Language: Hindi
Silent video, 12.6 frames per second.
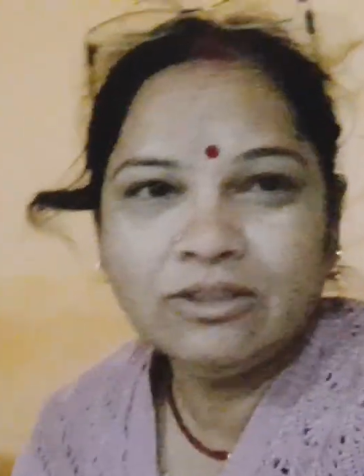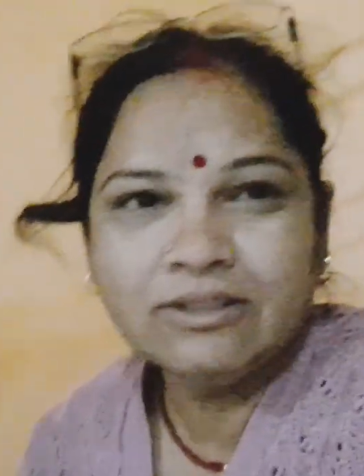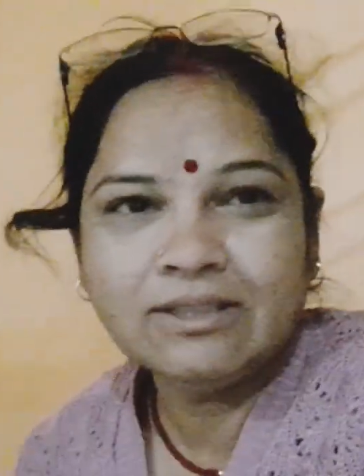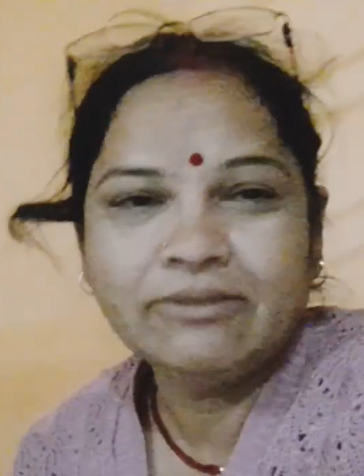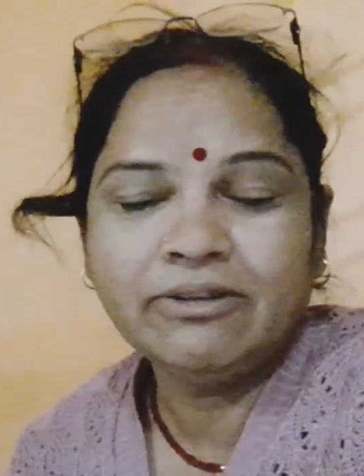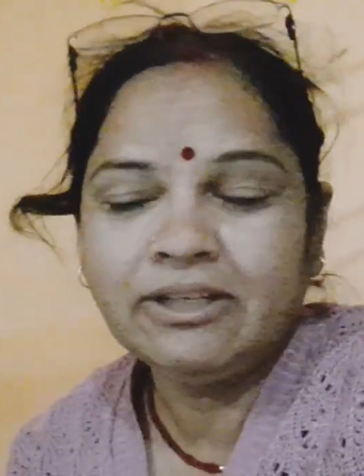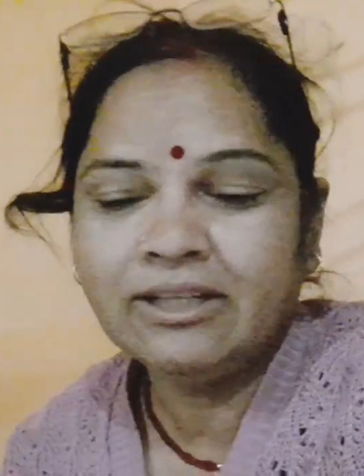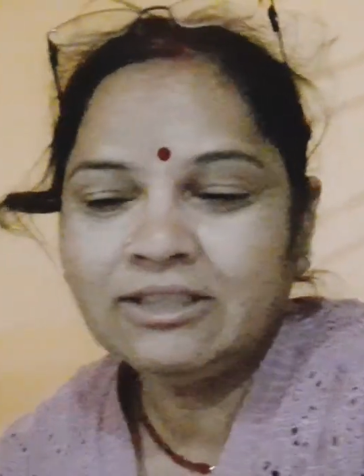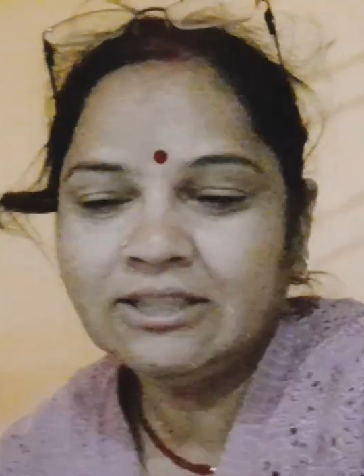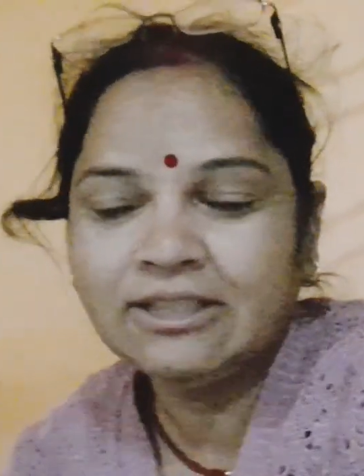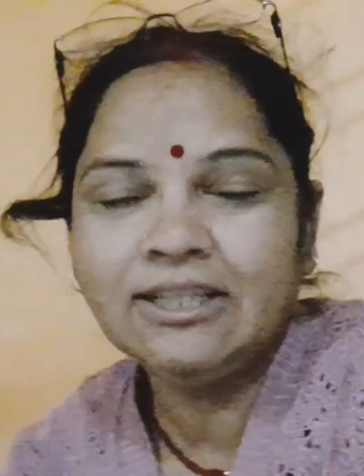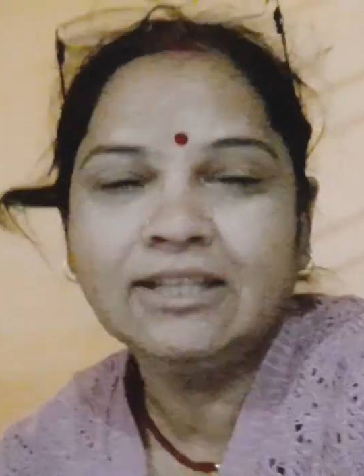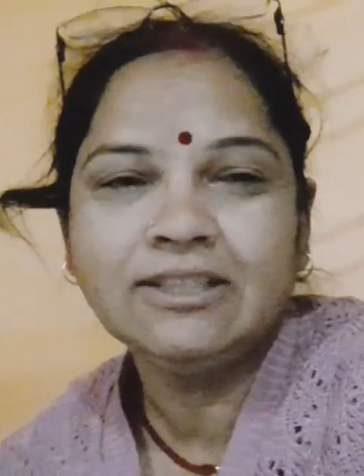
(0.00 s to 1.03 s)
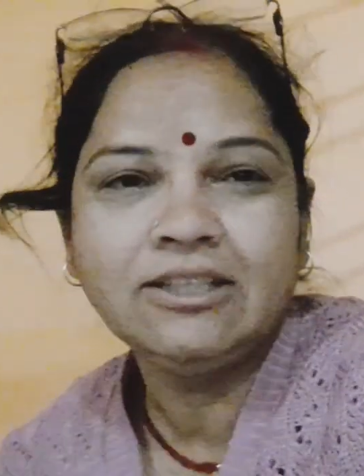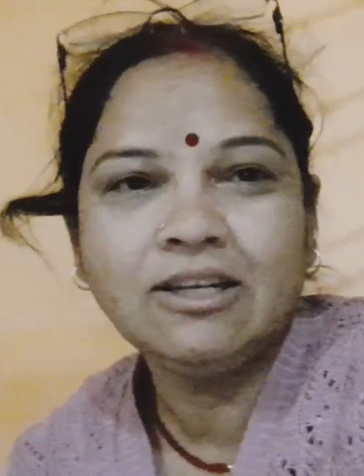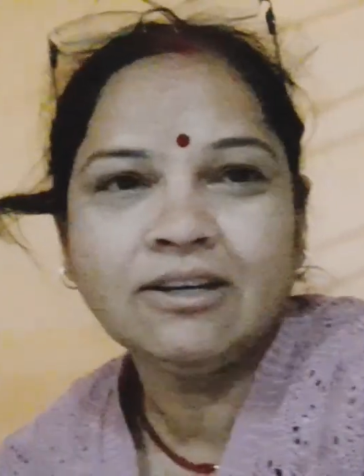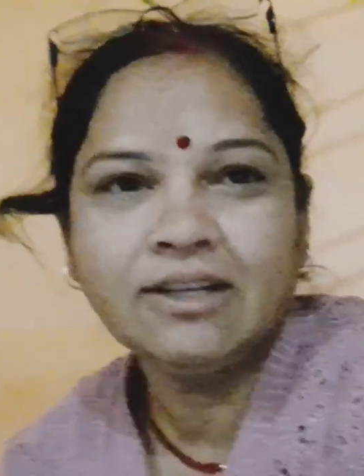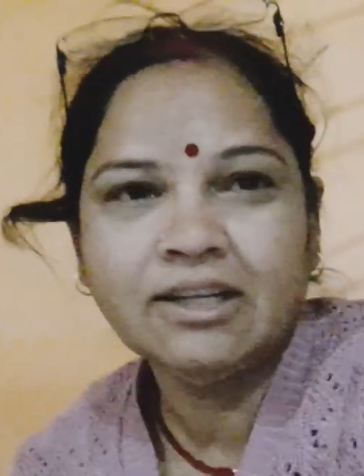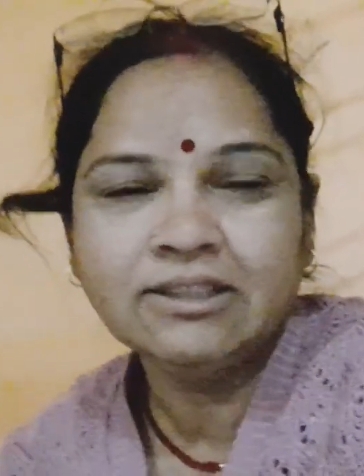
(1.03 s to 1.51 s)
दिन से बढ़िया जितनी अच्छी
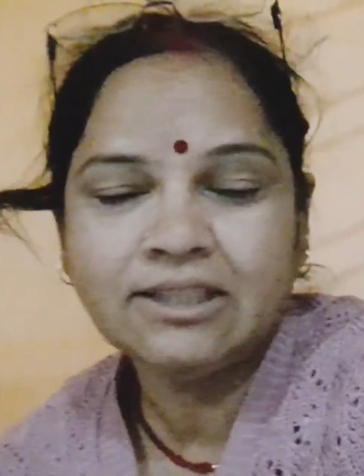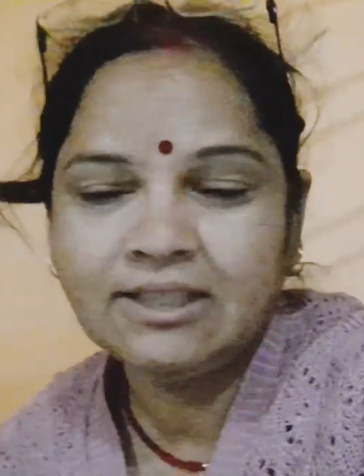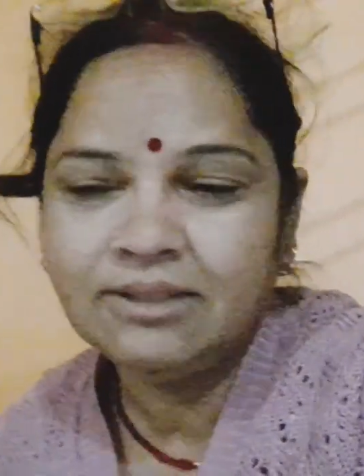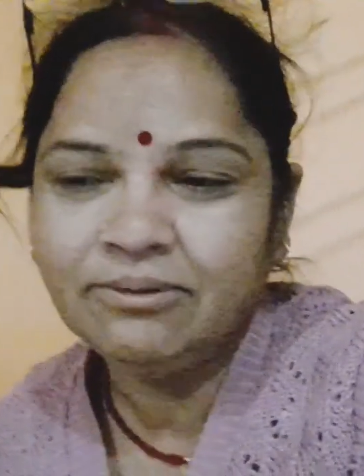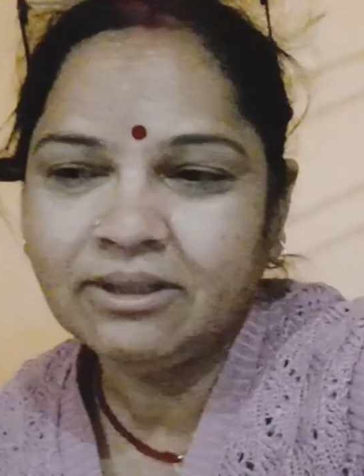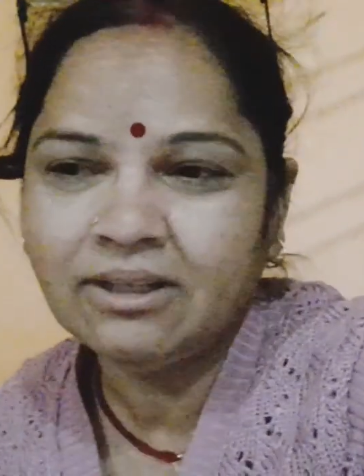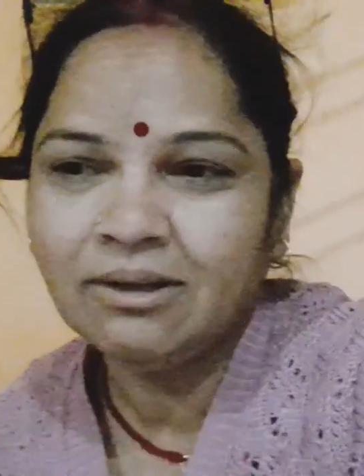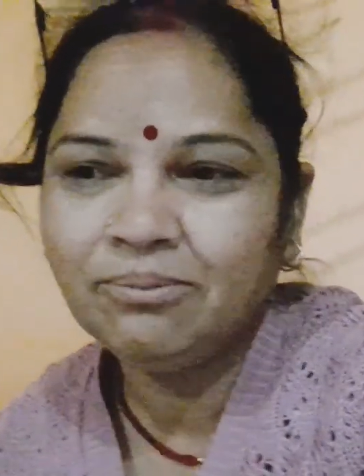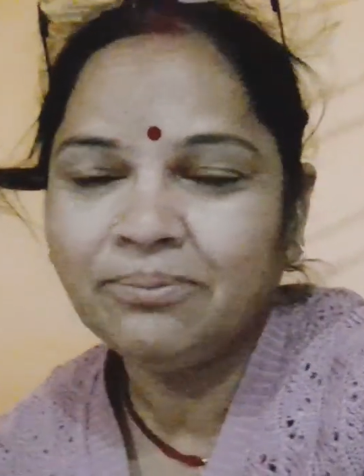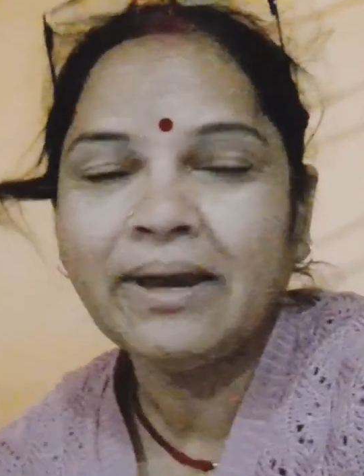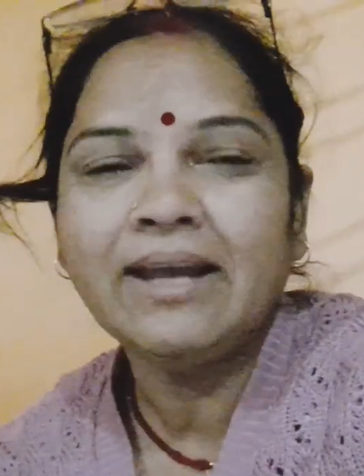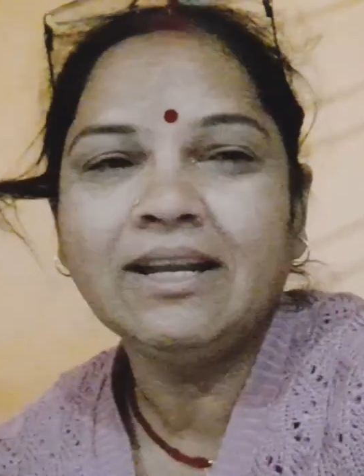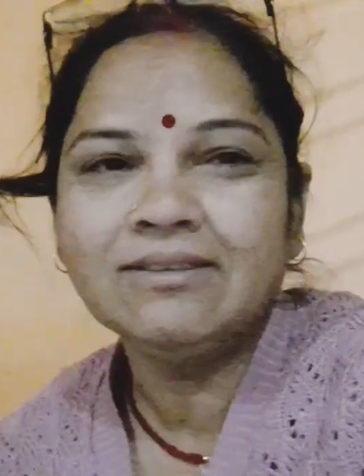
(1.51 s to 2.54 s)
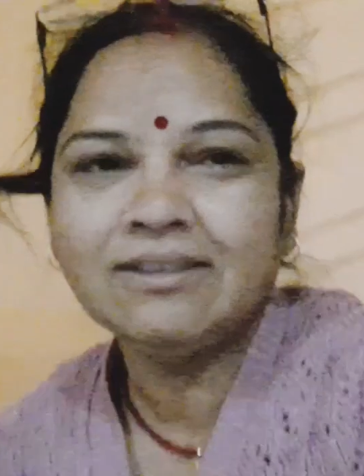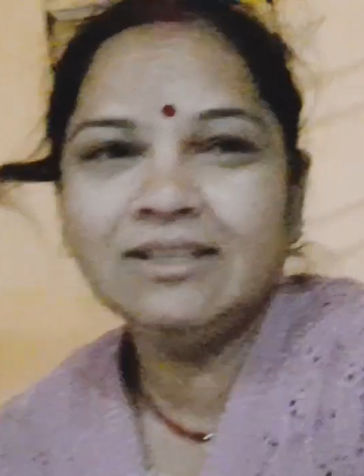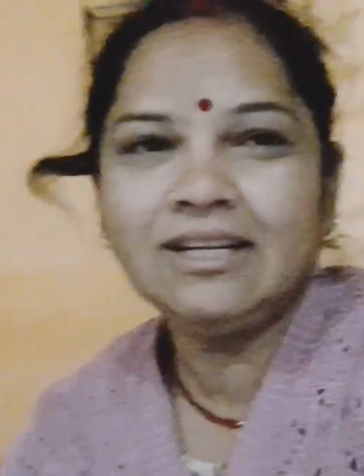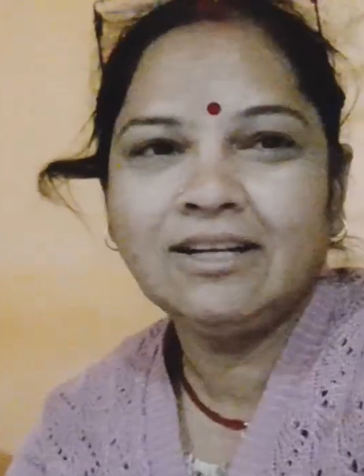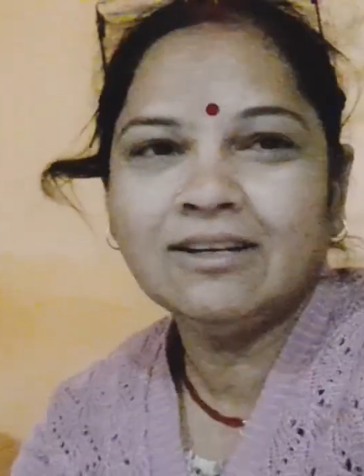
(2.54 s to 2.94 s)
लगना चाहिए मतलब पहले से ही नहीं